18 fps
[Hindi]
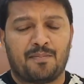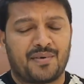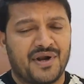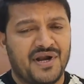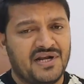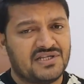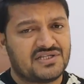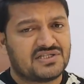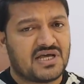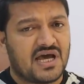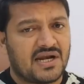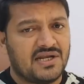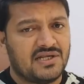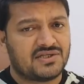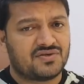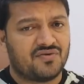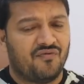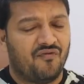प्रिंट
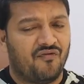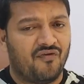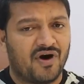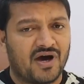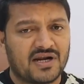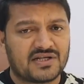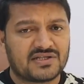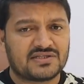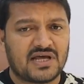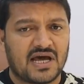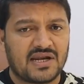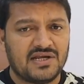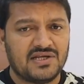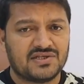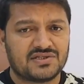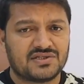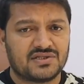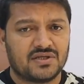साड़ीज वर्क
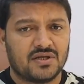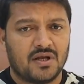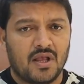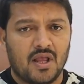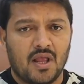साड़ीज